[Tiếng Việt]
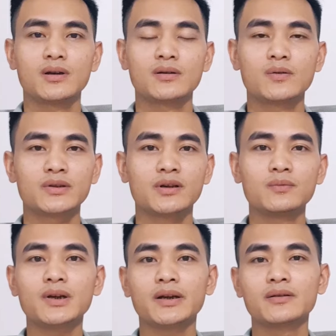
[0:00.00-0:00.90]
Cuộc
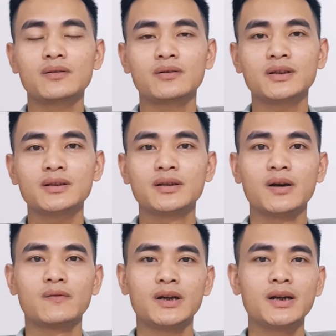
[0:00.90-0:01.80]
sống này nó có rất
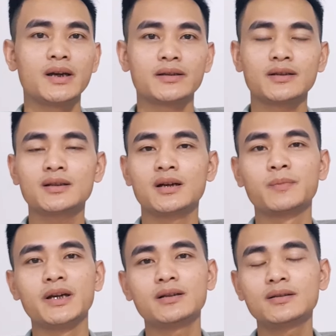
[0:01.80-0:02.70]
nhiều vấn đề rất
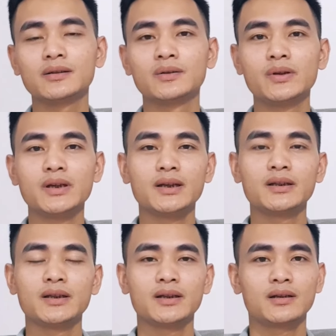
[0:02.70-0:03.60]
khập khiễng Tuy
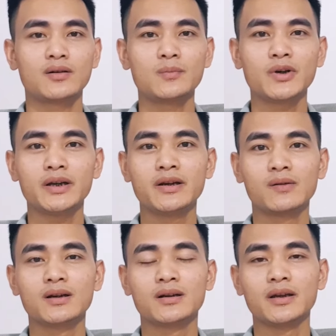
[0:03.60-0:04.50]
nhiên thì ờ, có một cái điều
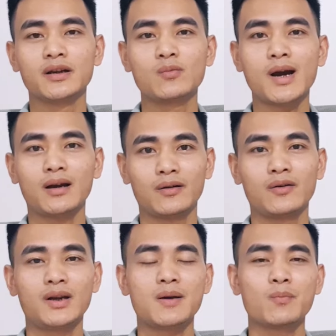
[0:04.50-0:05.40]
cực kỳ công bằng
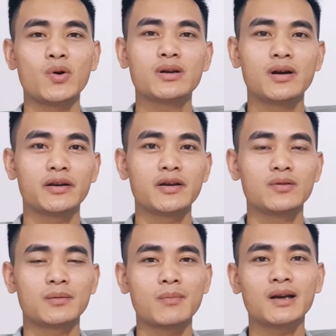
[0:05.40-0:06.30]
Đó là mỗi người đều
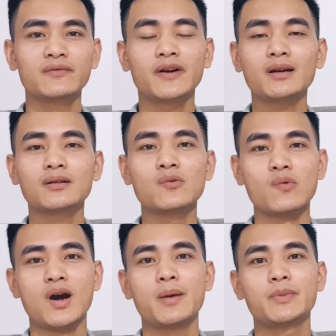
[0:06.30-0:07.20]
được ban phát đủ
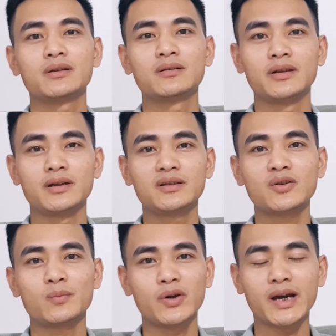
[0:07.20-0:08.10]
24 tiếng
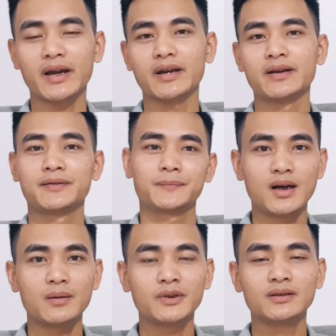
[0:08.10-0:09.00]
cho mỗi ngày
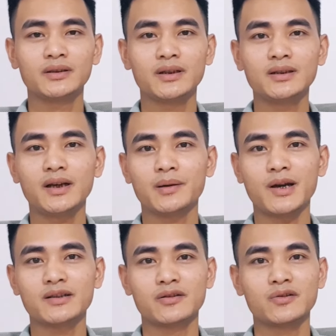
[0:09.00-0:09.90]
24 tiếng này
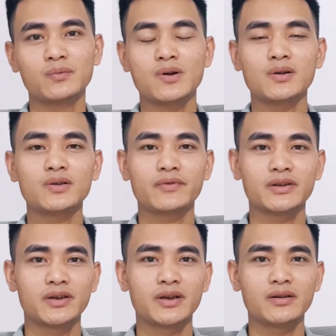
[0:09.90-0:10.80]
bạn sử dụng nó cho
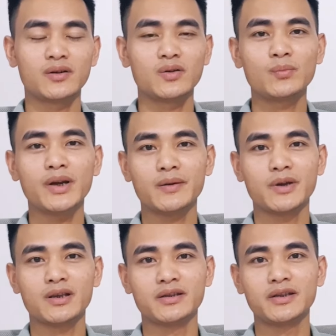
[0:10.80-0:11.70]
việc gì Còn hôm nay
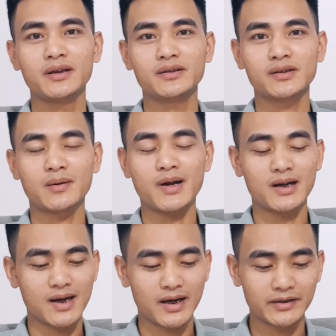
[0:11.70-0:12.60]
mình chỉ xin các
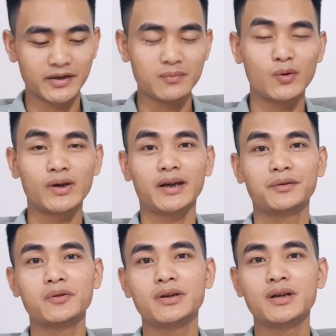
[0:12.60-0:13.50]
bạn 2 tiếng mỗi ngày
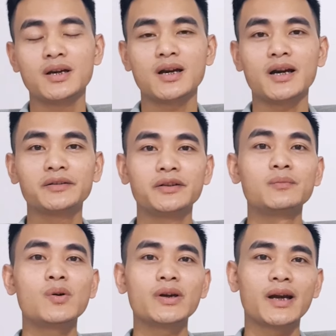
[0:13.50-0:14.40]
thôi 2
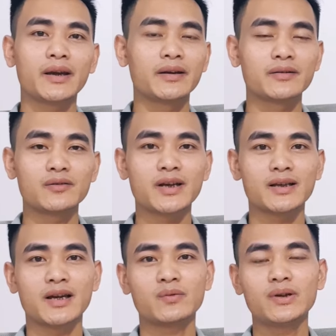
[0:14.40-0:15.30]
tiếng mỗi ngày nó
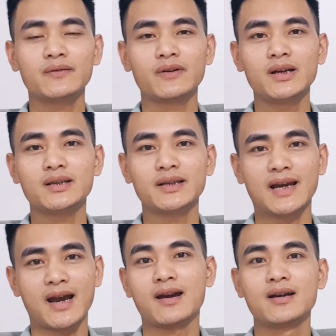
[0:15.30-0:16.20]
chả giải quyết được vấn đề gì
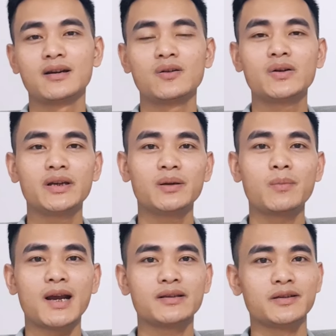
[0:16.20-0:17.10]
cả Đôi khi
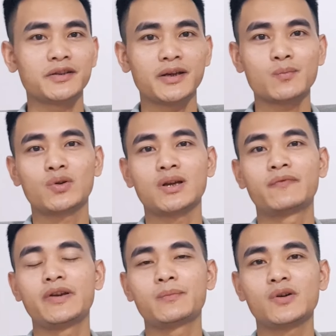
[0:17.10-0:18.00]
bạn chỉ xem một tập
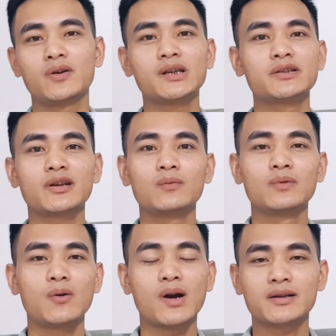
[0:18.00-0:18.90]
phim coi như xong
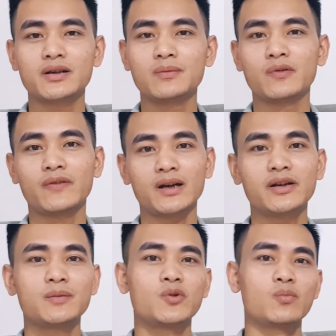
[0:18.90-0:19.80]
Hoặc chơi một ván
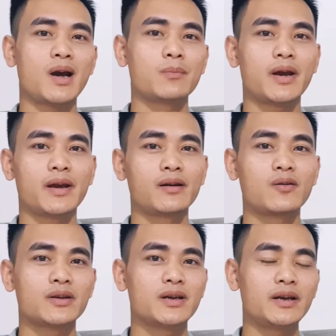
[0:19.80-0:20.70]
game cùng bạn bè
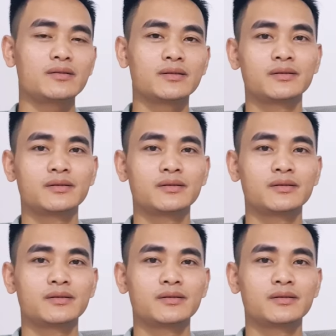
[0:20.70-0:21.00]
coi như hết